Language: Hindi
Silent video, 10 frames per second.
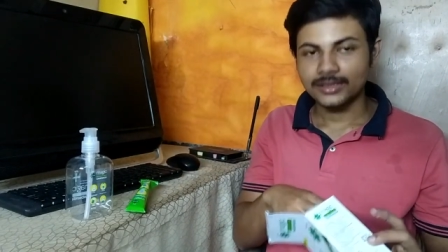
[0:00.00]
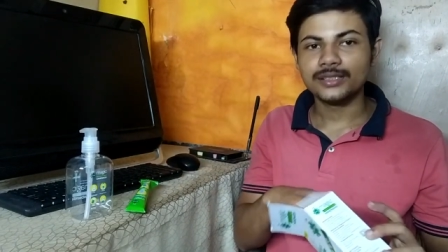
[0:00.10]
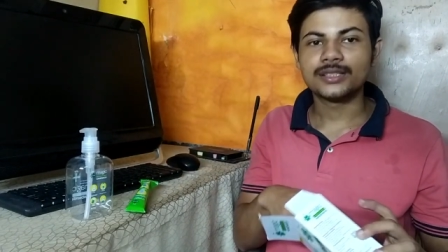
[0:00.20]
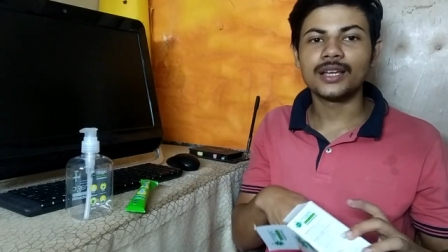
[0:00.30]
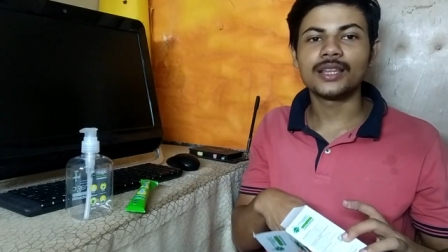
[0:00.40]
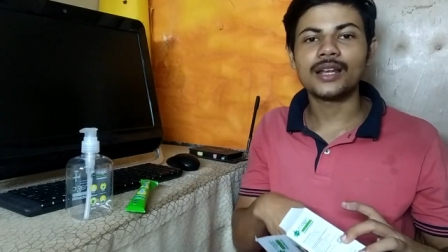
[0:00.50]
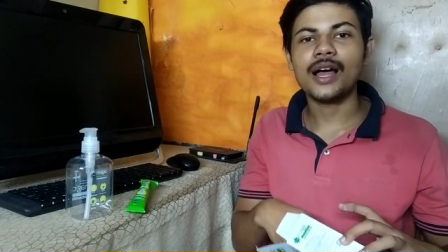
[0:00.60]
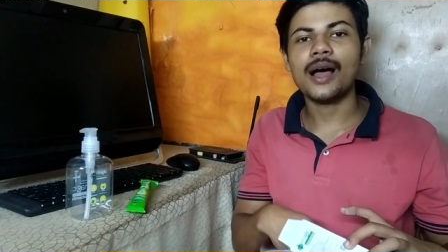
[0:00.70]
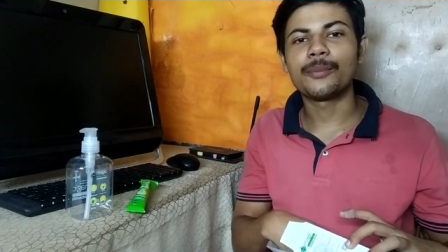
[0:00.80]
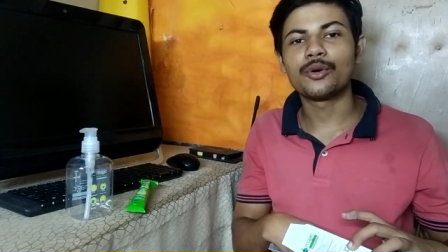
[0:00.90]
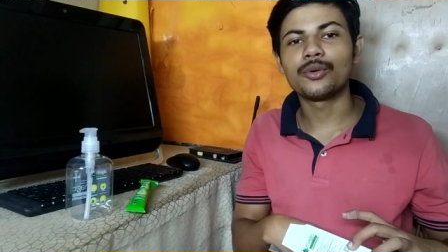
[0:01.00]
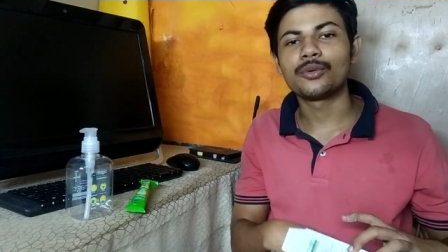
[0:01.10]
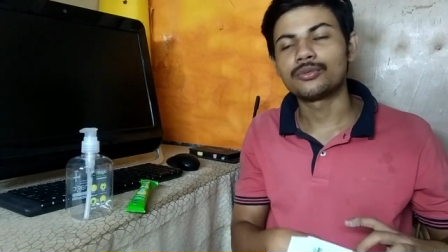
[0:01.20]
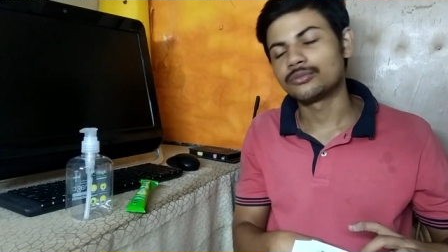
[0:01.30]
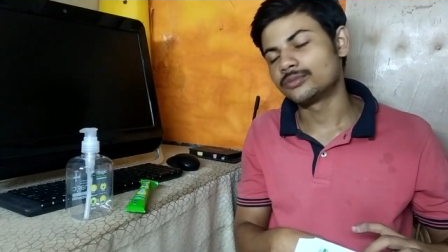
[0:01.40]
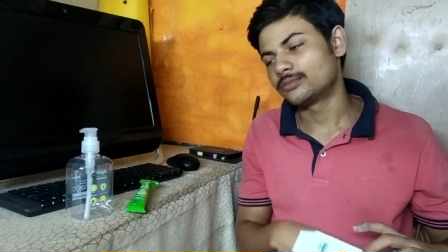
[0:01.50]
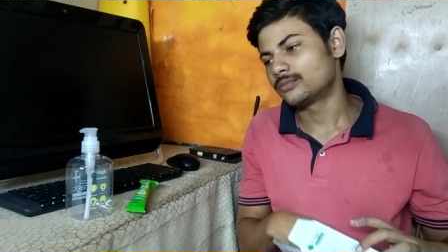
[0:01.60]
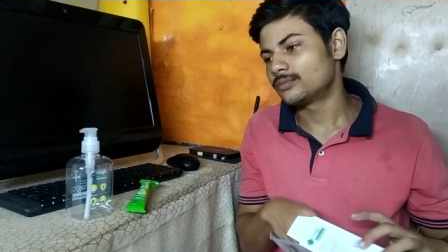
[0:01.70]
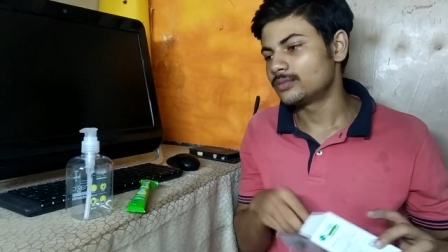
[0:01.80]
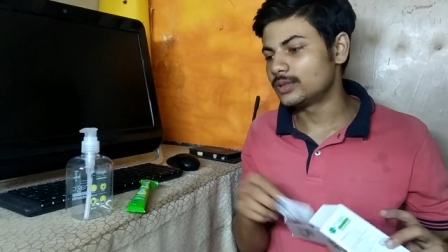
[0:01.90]
इसके अंदर आपको
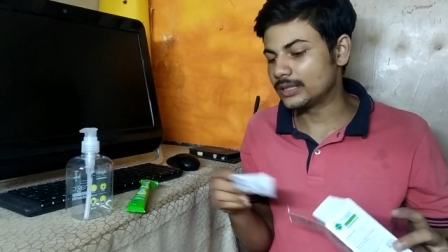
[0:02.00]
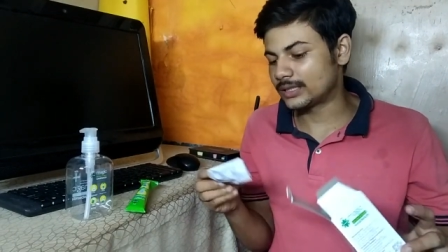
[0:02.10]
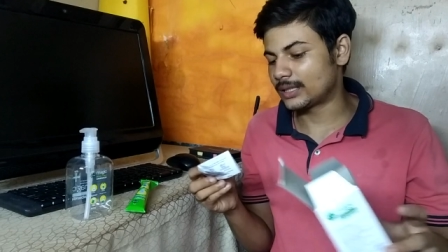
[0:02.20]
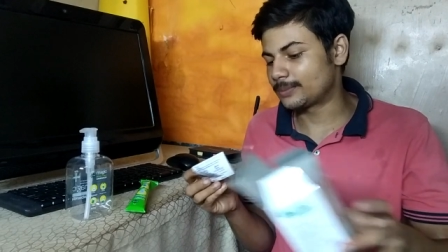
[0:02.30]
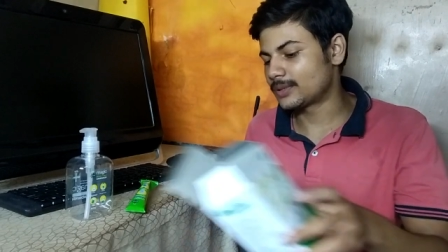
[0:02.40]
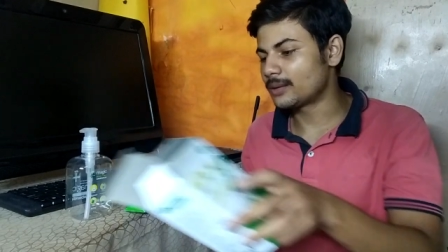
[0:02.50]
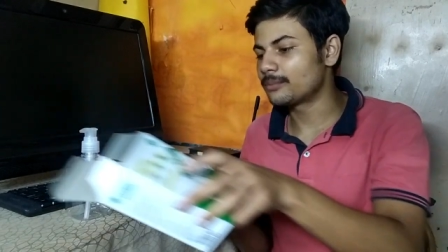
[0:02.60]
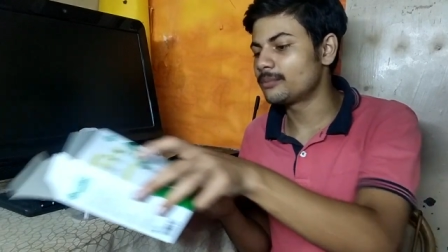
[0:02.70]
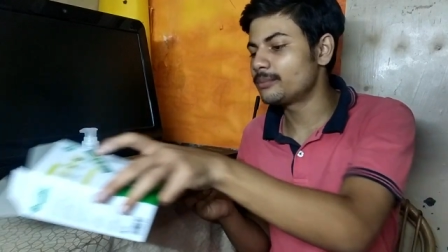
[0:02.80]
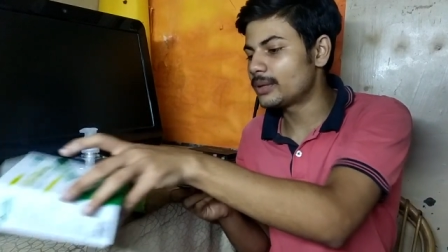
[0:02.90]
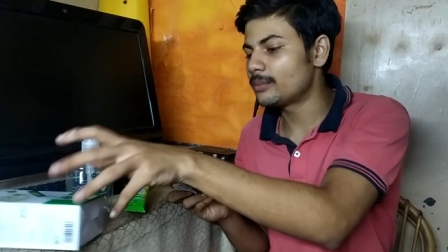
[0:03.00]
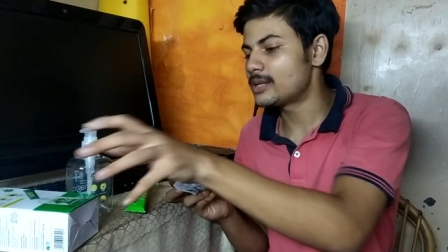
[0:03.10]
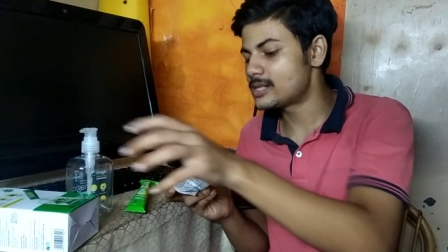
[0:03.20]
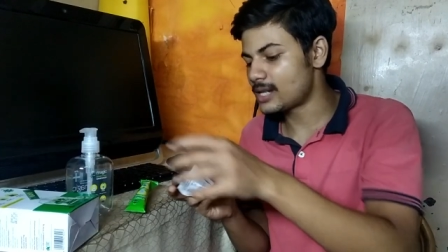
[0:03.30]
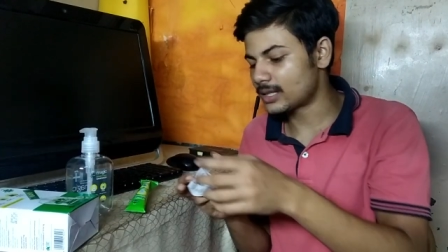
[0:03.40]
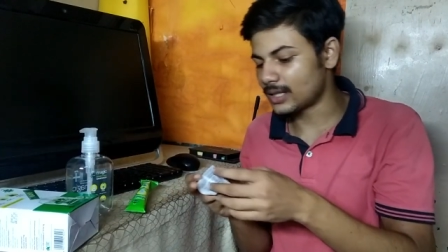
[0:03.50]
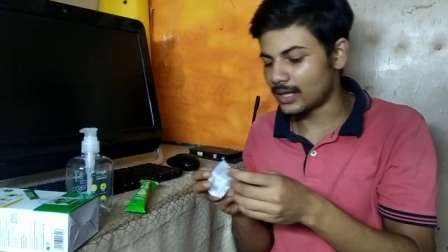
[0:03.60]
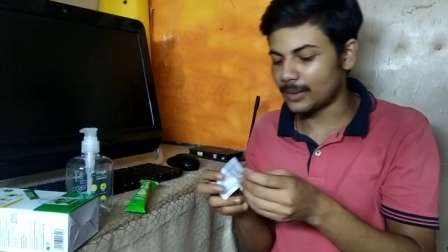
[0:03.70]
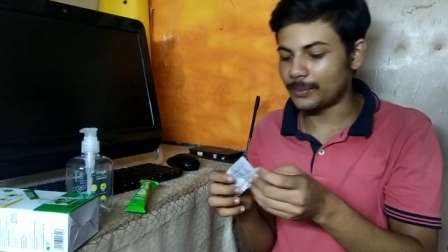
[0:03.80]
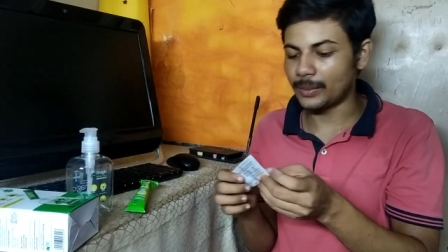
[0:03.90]
डिस्क्रिप्शन भी मिल जाता
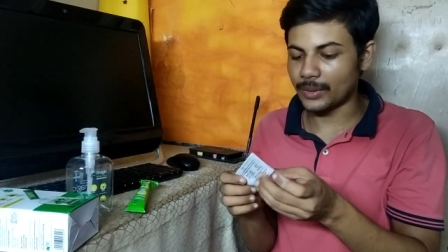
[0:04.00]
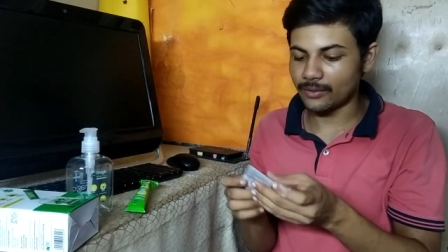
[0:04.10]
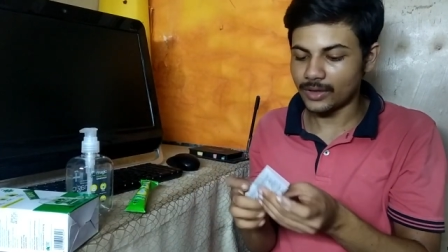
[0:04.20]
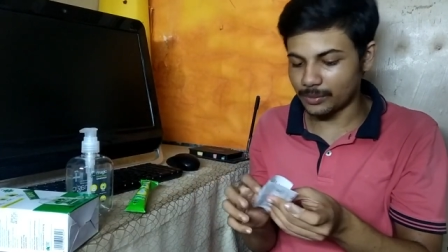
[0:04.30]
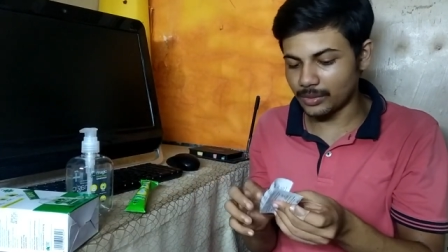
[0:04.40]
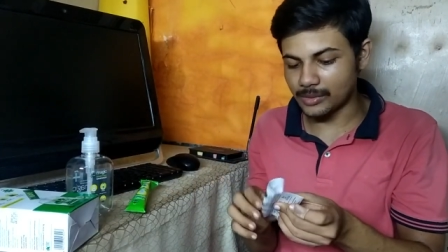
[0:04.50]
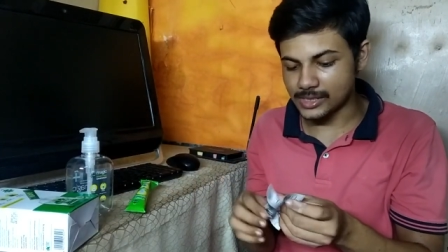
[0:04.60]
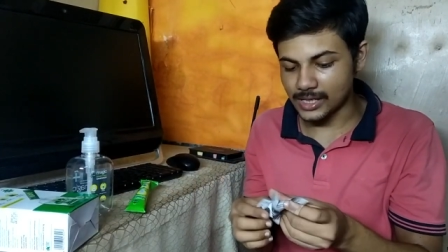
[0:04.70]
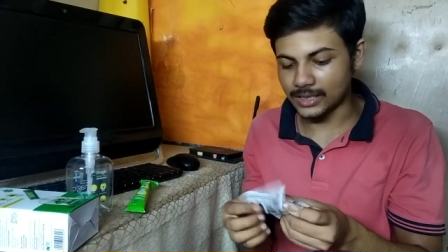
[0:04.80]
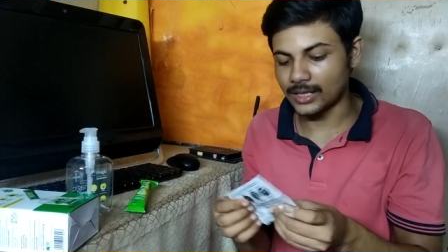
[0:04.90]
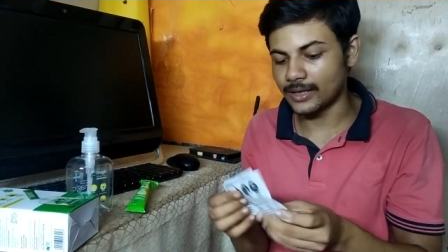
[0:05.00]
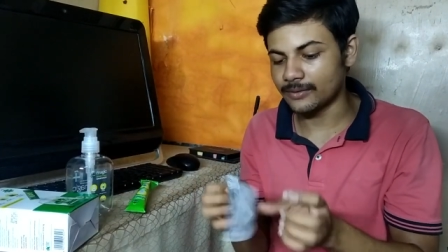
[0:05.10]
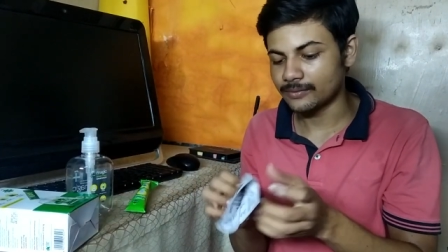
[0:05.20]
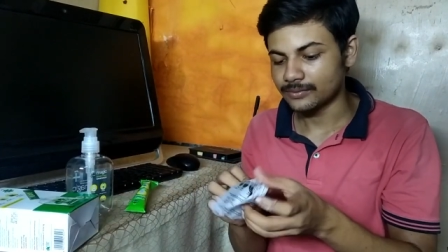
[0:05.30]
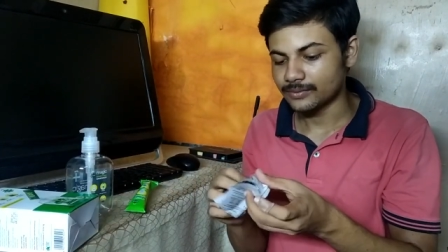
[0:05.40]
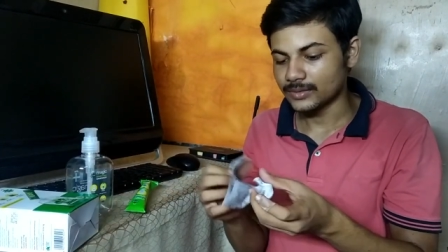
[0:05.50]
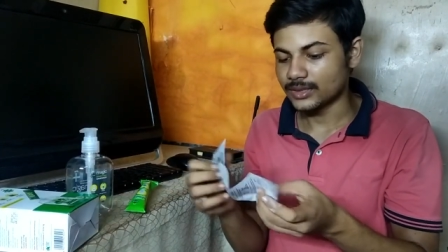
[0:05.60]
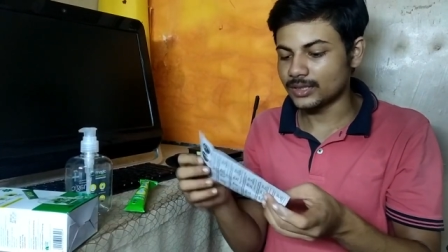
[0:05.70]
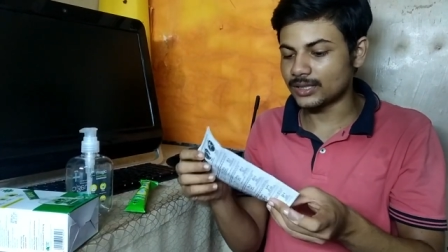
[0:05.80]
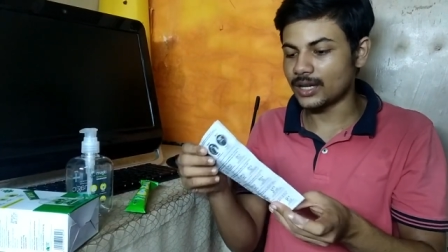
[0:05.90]
है पेपर वर्क भी मिल जाता है
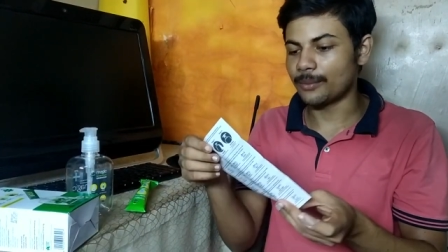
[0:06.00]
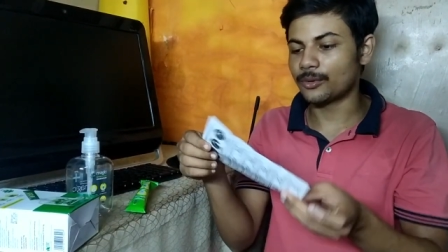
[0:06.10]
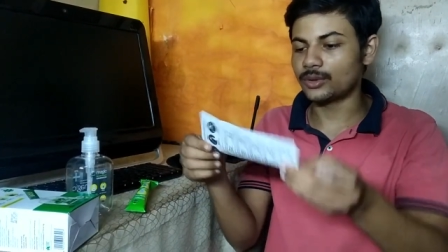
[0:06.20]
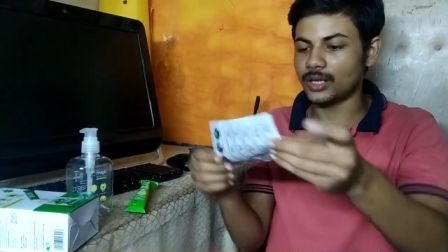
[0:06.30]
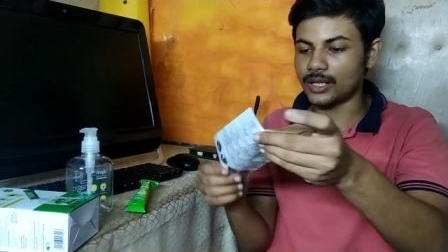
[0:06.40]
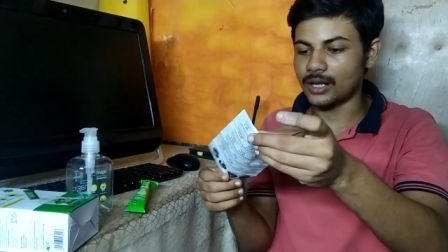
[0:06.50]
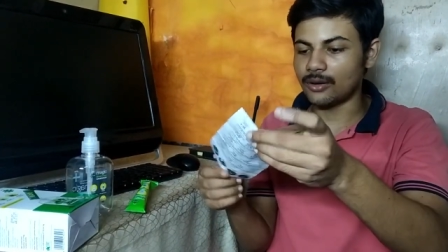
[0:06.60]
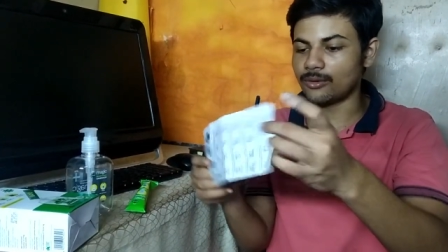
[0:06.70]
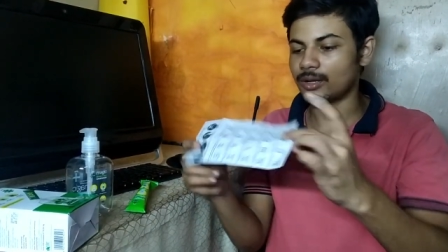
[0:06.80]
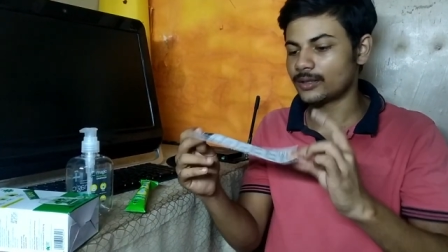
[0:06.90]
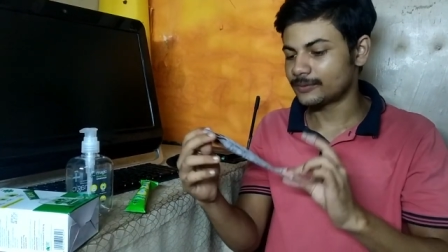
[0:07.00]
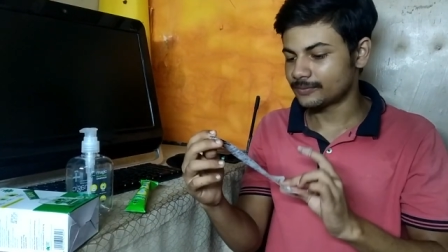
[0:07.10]
जिसे हमको देखना होगा